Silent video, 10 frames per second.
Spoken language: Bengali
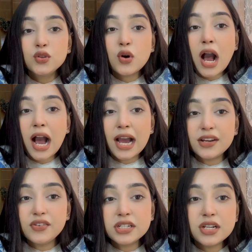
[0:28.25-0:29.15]
তো
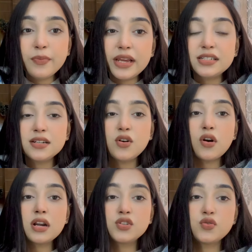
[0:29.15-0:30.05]
হাইড্রেশন মেনটেন
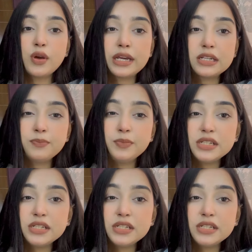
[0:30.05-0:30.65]
করার জন্য একটা